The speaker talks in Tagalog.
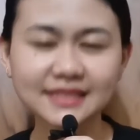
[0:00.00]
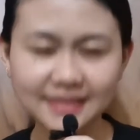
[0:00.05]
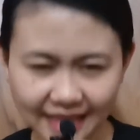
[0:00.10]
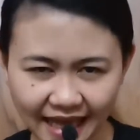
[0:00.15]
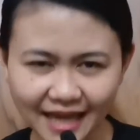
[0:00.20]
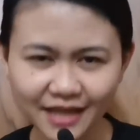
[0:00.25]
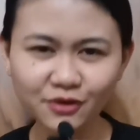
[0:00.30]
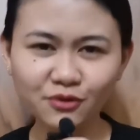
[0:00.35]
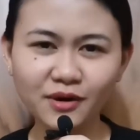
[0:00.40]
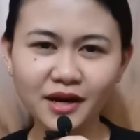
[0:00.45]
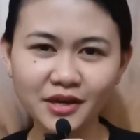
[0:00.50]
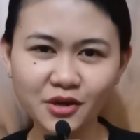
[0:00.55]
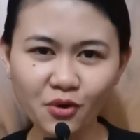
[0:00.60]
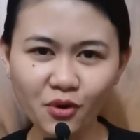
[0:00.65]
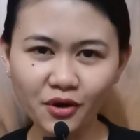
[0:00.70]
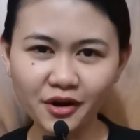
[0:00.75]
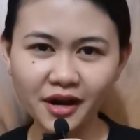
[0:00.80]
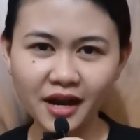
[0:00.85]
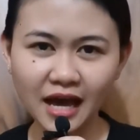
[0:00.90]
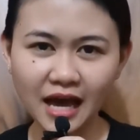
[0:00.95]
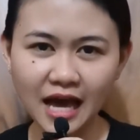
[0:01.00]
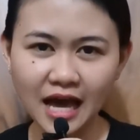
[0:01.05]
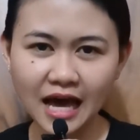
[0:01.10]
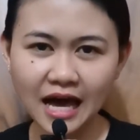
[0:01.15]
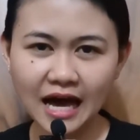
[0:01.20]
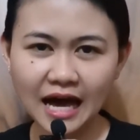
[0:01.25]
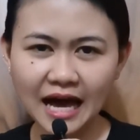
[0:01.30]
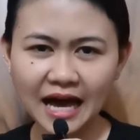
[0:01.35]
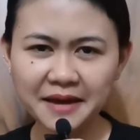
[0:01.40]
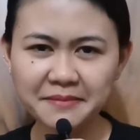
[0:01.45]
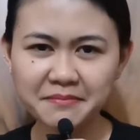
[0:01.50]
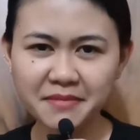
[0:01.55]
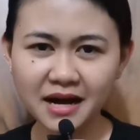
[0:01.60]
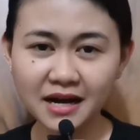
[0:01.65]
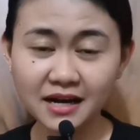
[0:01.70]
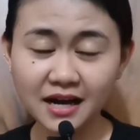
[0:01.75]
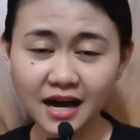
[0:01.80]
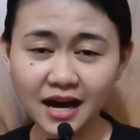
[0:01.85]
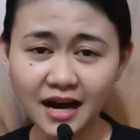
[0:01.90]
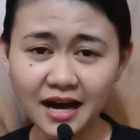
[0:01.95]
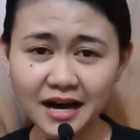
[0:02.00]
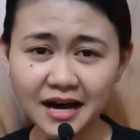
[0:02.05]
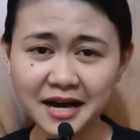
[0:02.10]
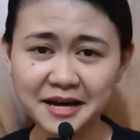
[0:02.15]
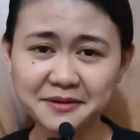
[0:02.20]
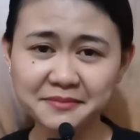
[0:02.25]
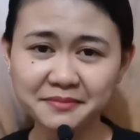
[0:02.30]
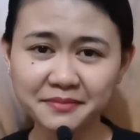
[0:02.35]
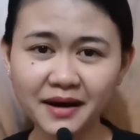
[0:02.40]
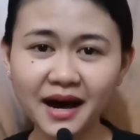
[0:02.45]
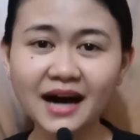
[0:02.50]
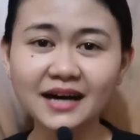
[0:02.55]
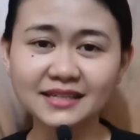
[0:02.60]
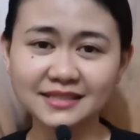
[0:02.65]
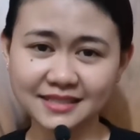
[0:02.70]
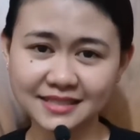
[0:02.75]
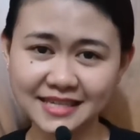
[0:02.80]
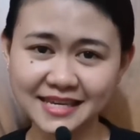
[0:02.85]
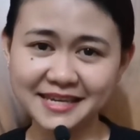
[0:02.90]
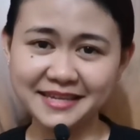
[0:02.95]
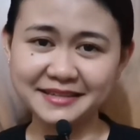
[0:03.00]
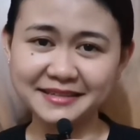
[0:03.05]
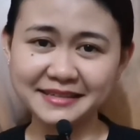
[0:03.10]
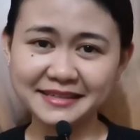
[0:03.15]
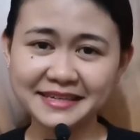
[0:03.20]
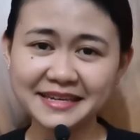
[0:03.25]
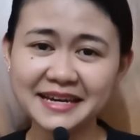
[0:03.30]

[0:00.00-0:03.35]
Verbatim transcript: tayo ngayon ay mag-unboxing